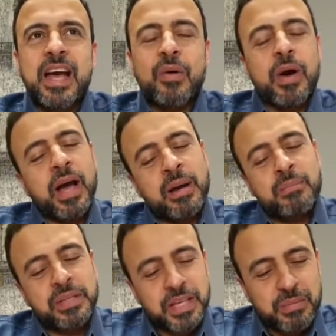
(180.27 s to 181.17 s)
أو
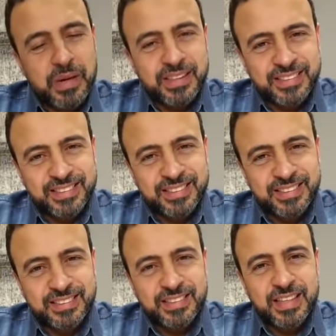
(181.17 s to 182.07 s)
أحبتك بقى
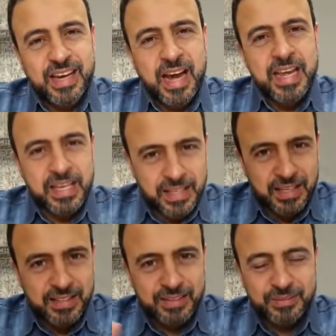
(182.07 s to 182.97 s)

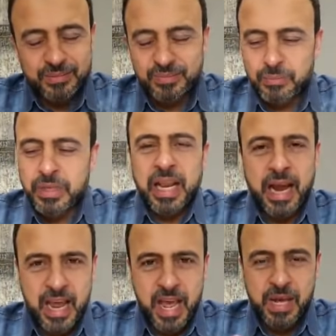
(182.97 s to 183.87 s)
أحيتك من
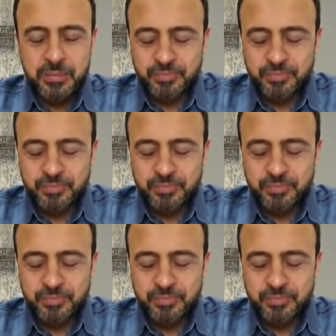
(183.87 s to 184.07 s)
الحياة